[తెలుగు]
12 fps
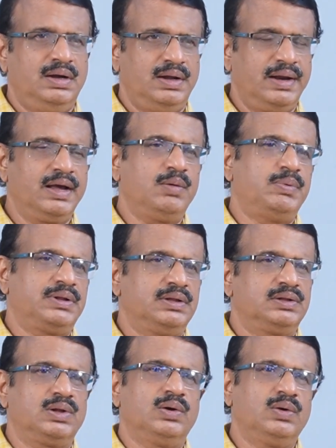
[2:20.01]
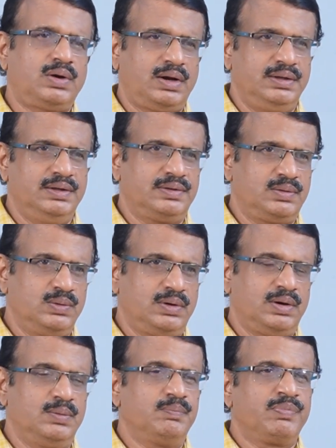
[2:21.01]
అనేక పద్ధతుల్లో ట్రై
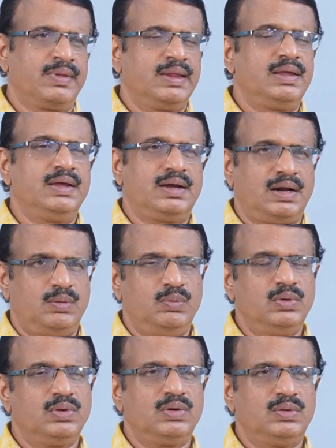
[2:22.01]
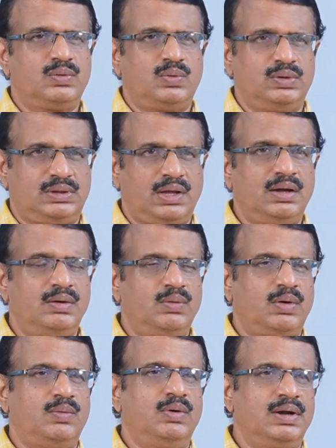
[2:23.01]
చేస్తుంటారు ఈ క్రమంలో కొత్తగా
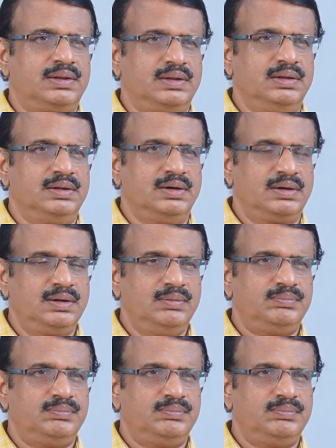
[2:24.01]
ఒక వార్త ఏంటంటే